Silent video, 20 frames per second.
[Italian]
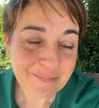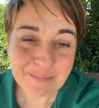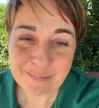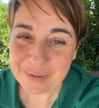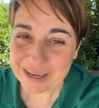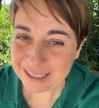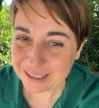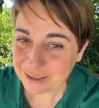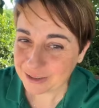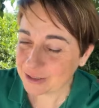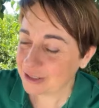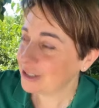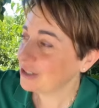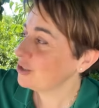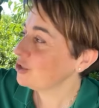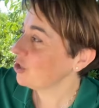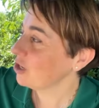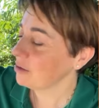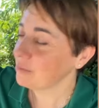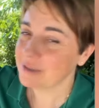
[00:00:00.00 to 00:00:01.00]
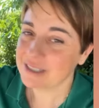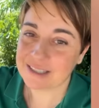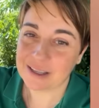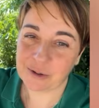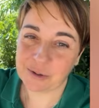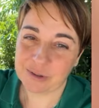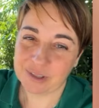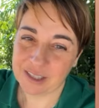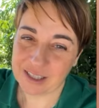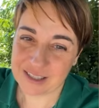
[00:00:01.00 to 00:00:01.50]
Marco questi giorni mi sta
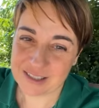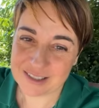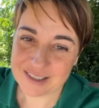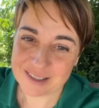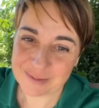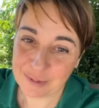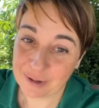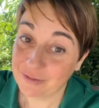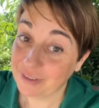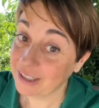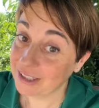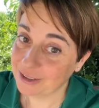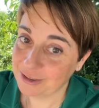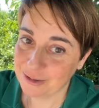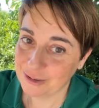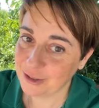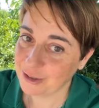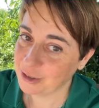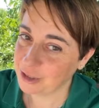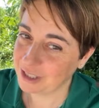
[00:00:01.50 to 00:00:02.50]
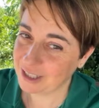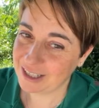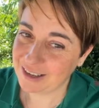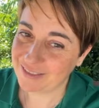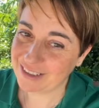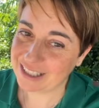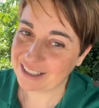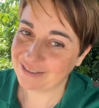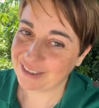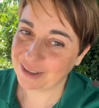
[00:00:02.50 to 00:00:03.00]
lontanissimo infatti non so se
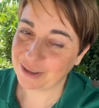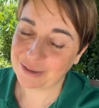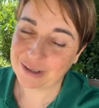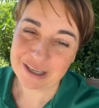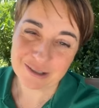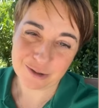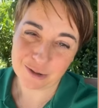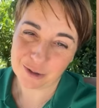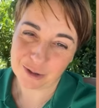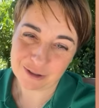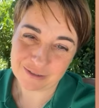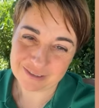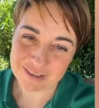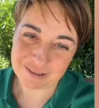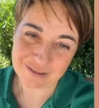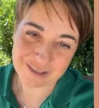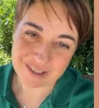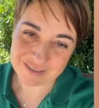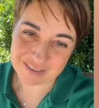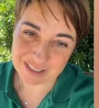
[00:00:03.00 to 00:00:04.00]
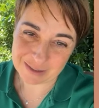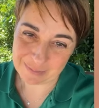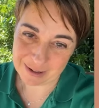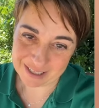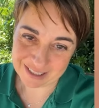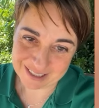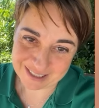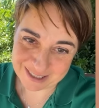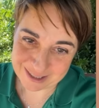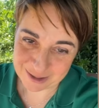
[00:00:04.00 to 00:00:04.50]
avete fatto caso non, lo, non si vede
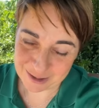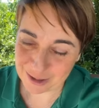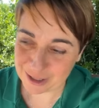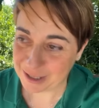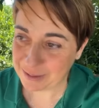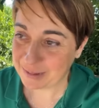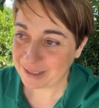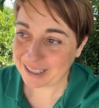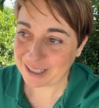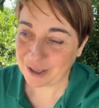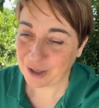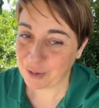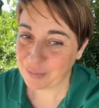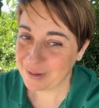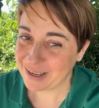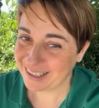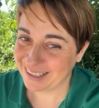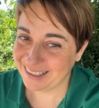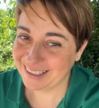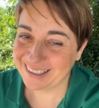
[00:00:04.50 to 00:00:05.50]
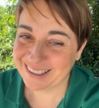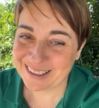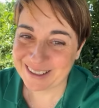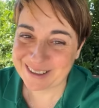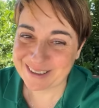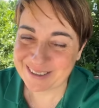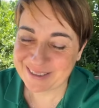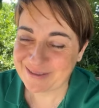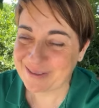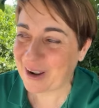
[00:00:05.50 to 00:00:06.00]
mai nelle storie perché come
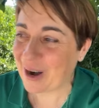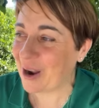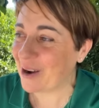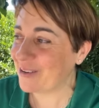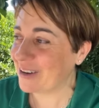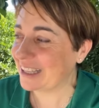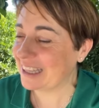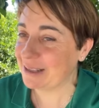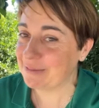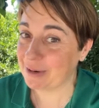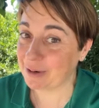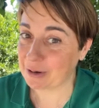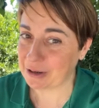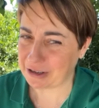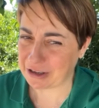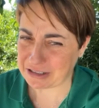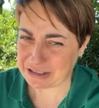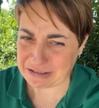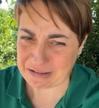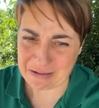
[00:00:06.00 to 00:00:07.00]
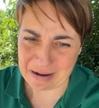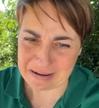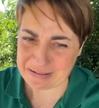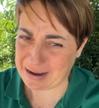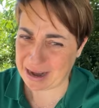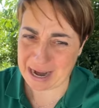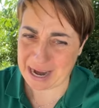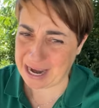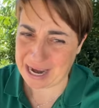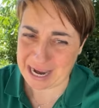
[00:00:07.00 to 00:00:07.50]
prova a dirmi qualcosa che,
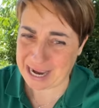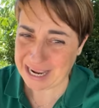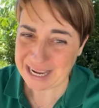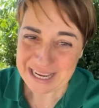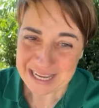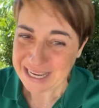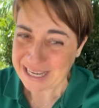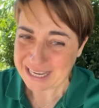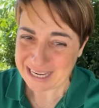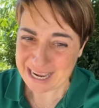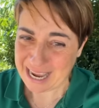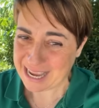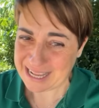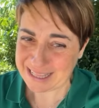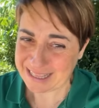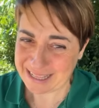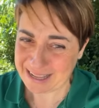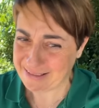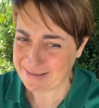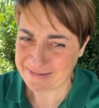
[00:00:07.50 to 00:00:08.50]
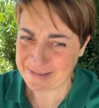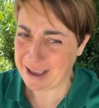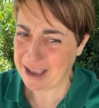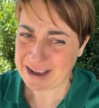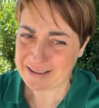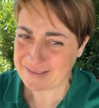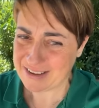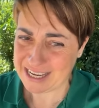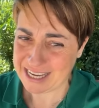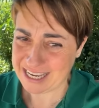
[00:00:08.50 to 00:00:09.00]
che
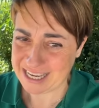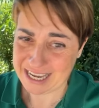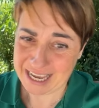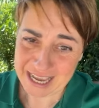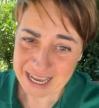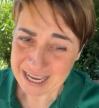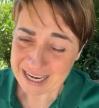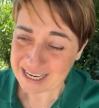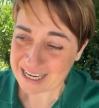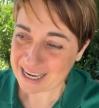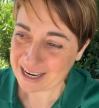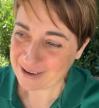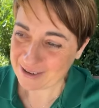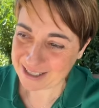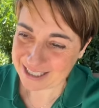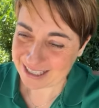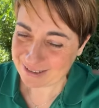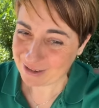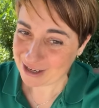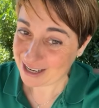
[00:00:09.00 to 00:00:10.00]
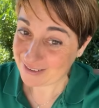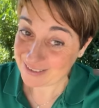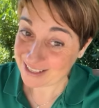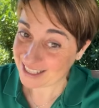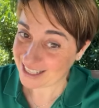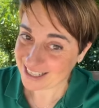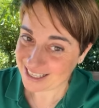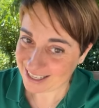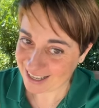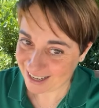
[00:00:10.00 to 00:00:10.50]
intendevi che cosa
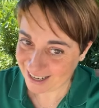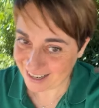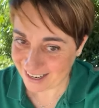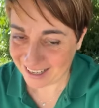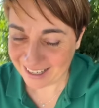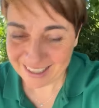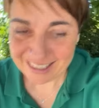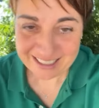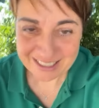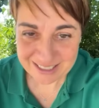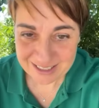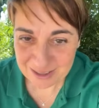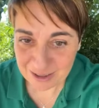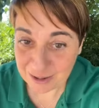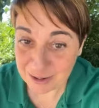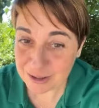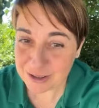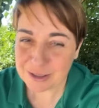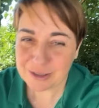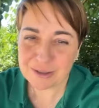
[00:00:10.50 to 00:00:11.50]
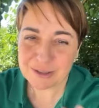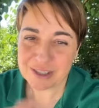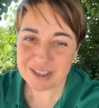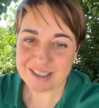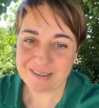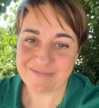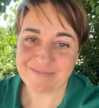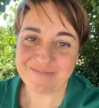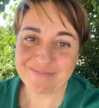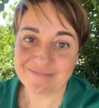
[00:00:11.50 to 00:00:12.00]
volevi dire so, co-
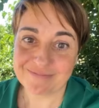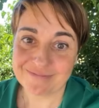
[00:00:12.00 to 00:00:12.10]
così